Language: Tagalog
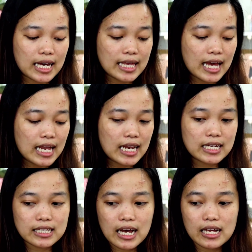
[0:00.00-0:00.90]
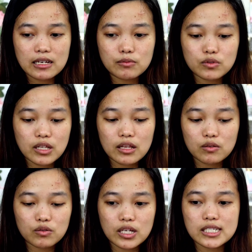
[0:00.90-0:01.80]
Kaya lang,
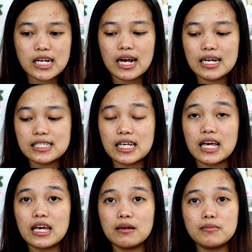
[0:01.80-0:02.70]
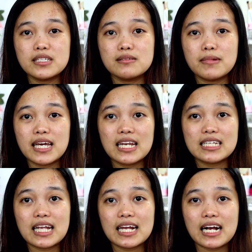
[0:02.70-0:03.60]
nakalimutan ko na siya kasi mas
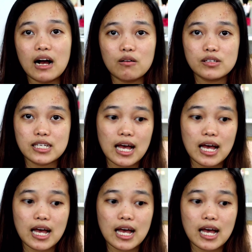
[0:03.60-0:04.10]
mahilig talaga ako